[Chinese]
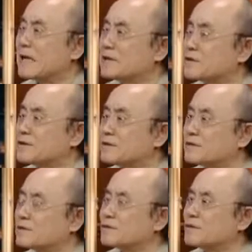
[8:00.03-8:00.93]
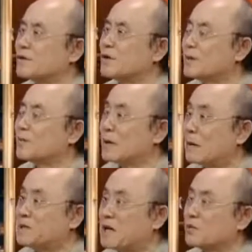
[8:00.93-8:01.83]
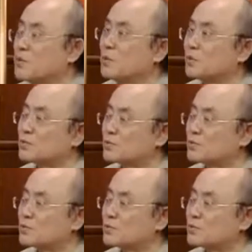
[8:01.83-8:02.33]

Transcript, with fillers: 一个大，有一个不大不小的运动，